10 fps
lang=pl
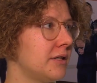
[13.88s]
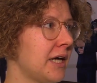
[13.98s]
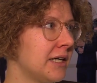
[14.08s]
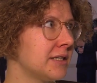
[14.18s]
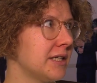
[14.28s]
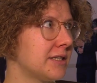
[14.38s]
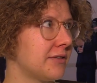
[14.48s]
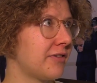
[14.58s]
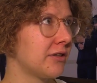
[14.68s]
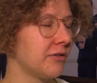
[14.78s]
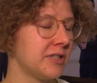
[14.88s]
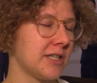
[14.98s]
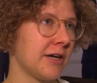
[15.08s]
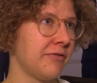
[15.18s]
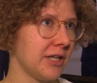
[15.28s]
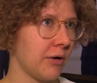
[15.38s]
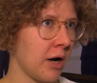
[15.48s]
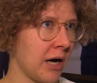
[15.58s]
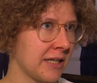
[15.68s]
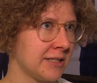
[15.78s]
teraz jest w Katowicach finał
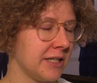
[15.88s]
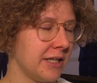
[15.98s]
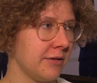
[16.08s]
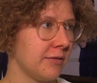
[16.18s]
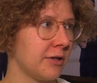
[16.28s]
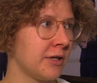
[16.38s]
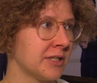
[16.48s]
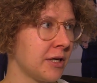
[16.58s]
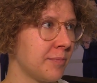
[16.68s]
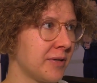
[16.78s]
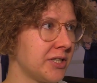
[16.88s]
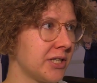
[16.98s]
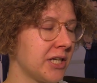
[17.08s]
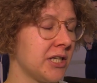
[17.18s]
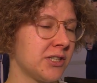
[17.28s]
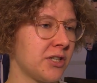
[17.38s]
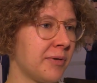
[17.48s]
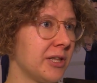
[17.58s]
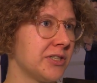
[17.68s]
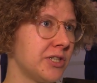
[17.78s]
akcji. cały październik i
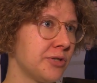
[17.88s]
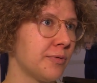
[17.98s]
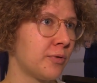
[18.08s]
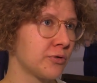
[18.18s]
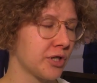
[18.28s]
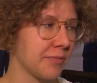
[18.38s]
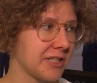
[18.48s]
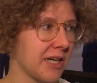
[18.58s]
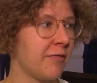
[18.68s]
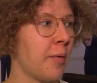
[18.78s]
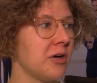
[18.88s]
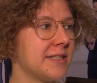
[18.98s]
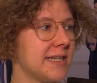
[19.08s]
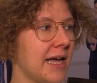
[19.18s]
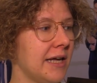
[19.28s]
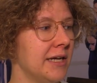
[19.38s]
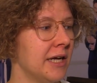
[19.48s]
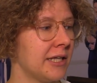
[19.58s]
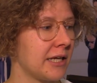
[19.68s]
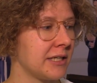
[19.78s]
listopad jeździliśmy po różnych miastach w Polsce.
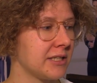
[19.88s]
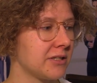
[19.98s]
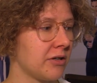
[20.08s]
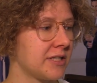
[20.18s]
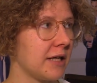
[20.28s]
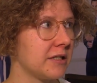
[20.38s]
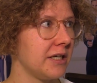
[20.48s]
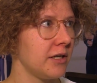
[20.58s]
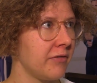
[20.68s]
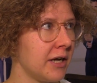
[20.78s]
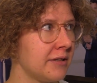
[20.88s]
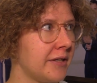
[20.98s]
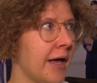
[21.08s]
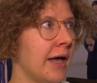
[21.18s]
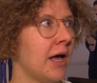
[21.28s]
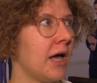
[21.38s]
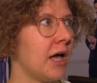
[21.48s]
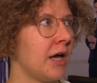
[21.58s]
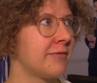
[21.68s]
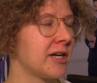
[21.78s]
Teraz jest ostatni event.
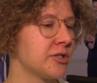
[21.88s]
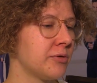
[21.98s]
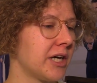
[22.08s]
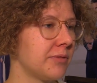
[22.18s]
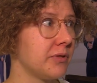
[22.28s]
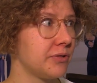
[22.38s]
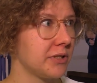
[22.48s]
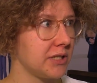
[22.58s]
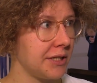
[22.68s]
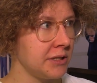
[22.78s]
E, w każdy weekend byliśmy gdzie